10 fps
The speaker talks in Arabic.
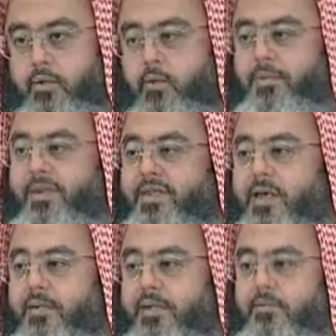وما
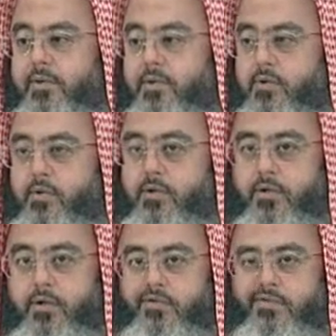دام يملكه
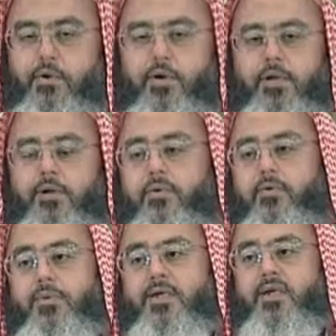فهو
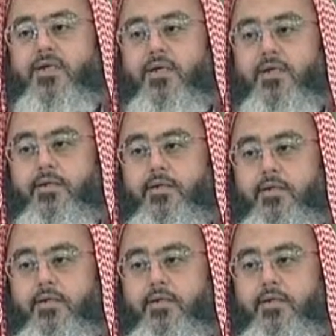يأخذه متى شاء